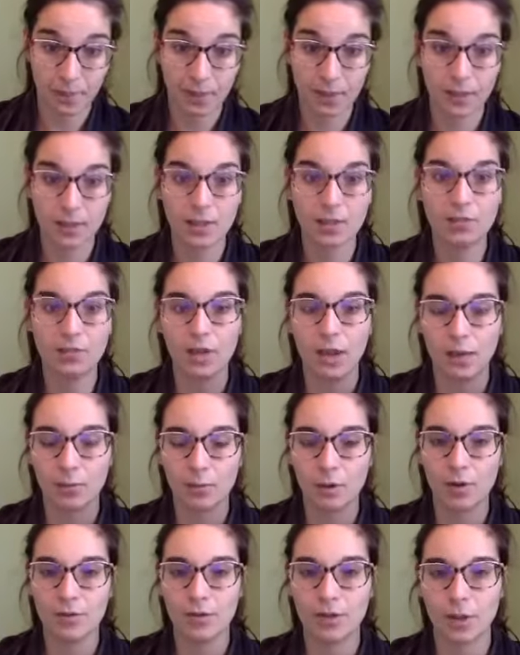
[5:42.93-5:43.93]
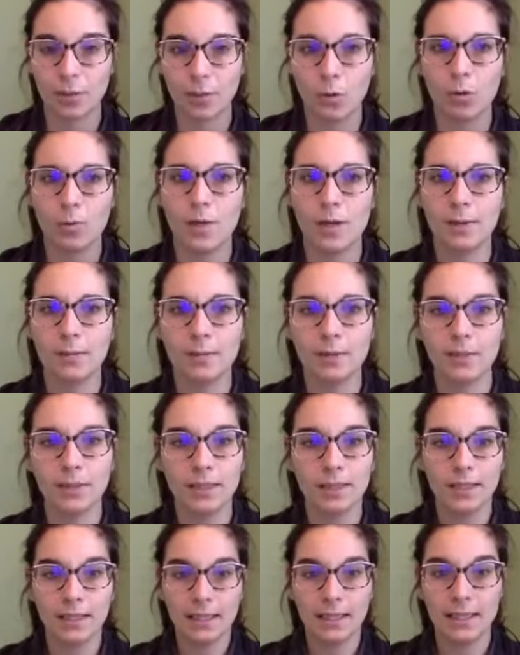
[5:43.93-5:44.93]
qui vient à moi avec un problème
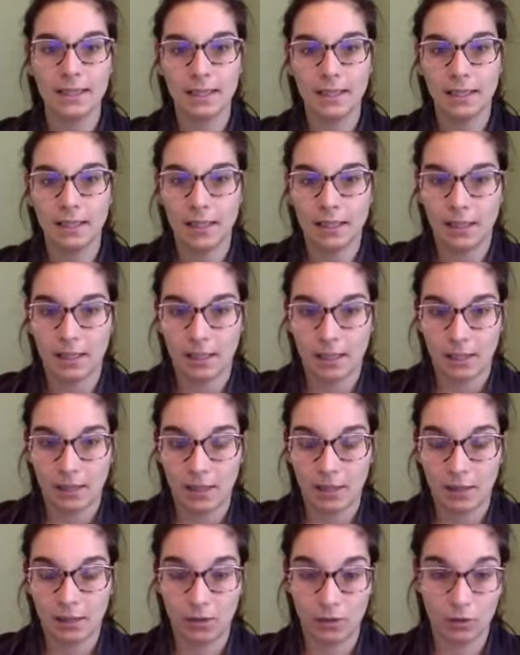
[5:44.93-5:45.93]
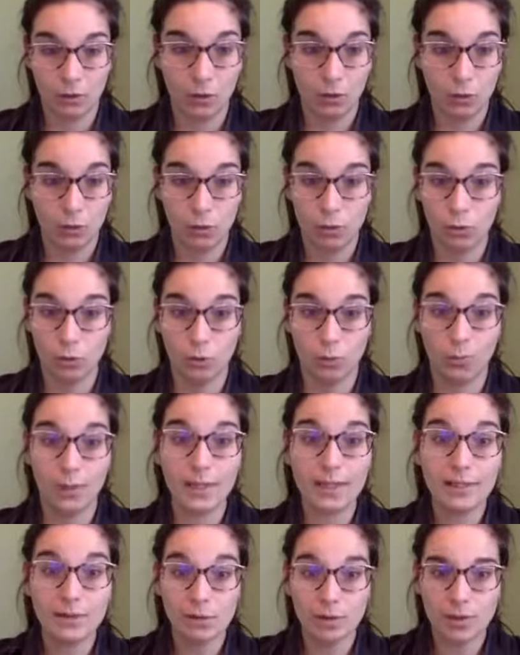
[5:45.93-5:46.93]
de,
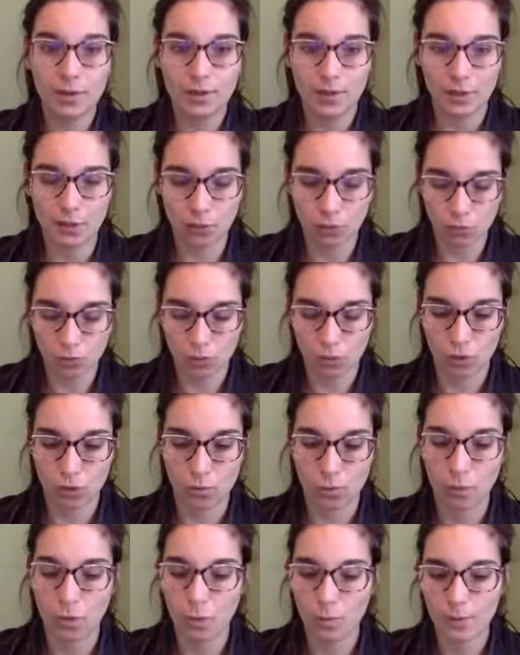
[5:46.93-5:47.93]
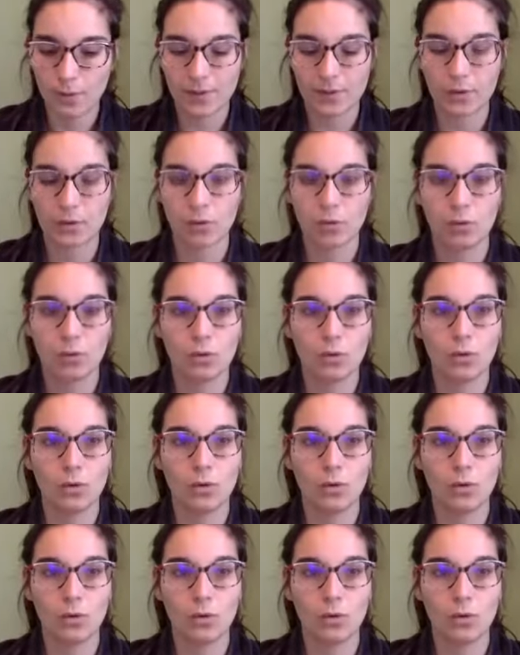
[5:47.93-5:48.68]
prise de décision justement parce que